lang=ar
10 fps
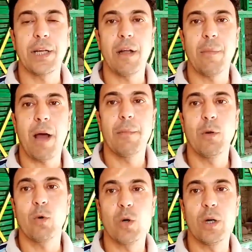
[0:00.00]
كده بعمل
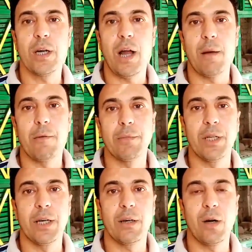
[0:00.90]
وقايه للحمام
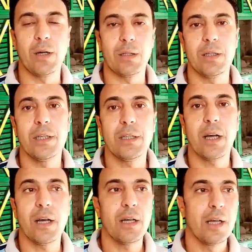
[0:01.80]
بتاعي غلط
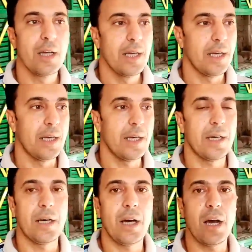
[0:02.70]
انت
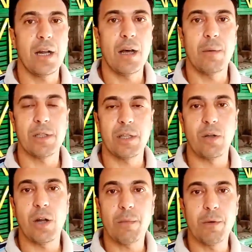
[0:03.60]
آه انا
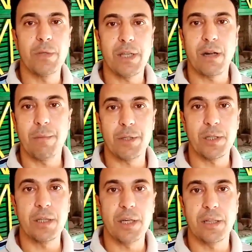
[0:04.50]
هبسطها لك بمثال بسيط
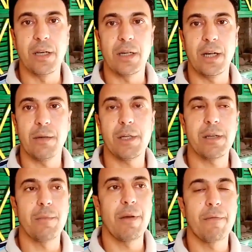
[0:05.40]
جدا يعني
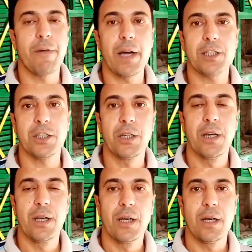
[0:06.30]
مثلا ما ينفعش
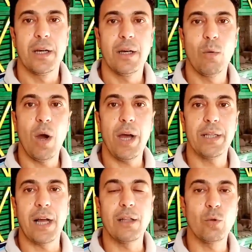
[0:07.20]
آه، واحد
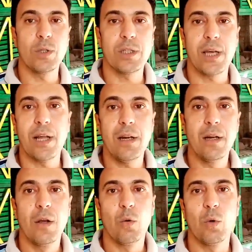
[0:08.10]
عنده اسهال
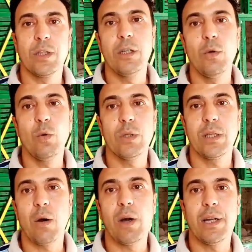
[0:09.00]
واديله
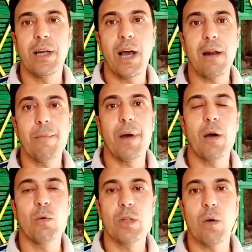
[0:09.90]
دواء للقلب
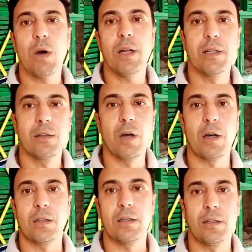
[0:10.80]
او دواء
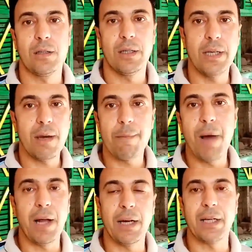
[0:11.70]
للضغط هي
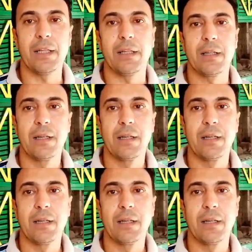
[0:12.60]
بمعنى كده